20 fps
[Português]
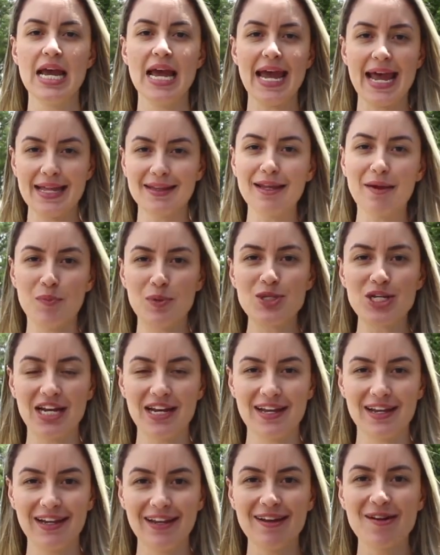É tempo de
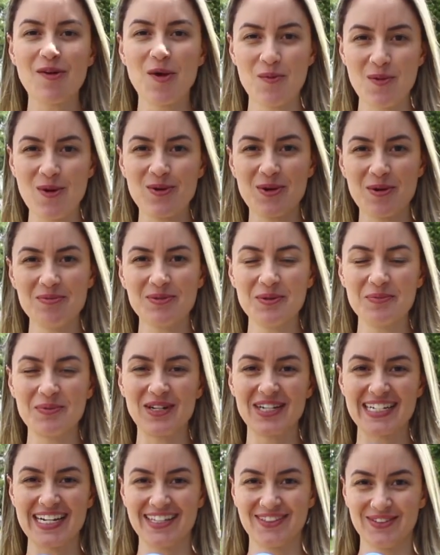alegria, como é o nome do
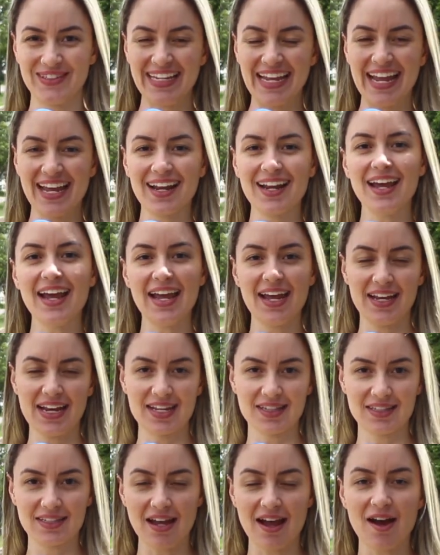projeto dela, é
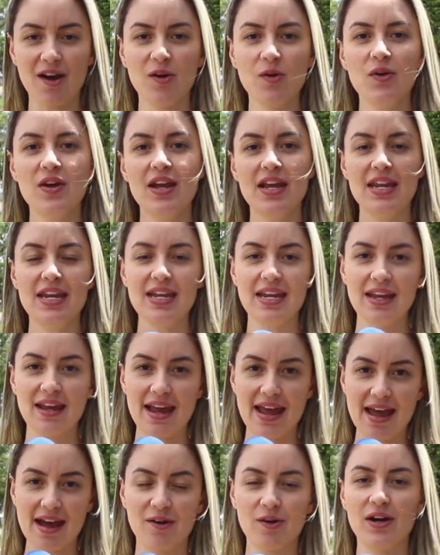Natal e
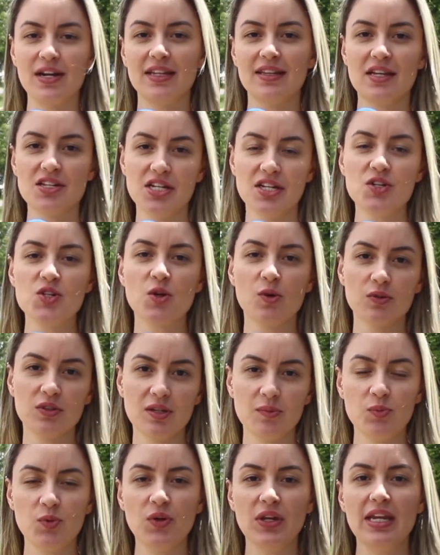é a hora da gente
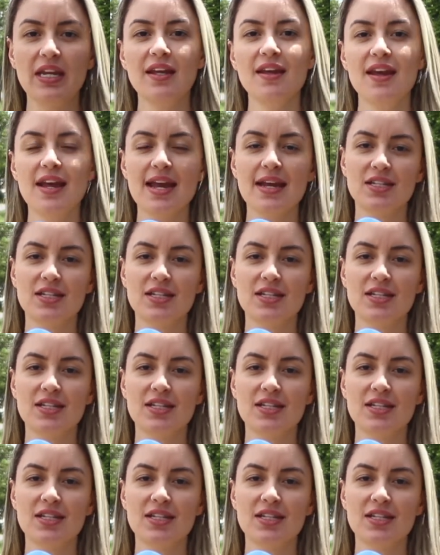contribuir,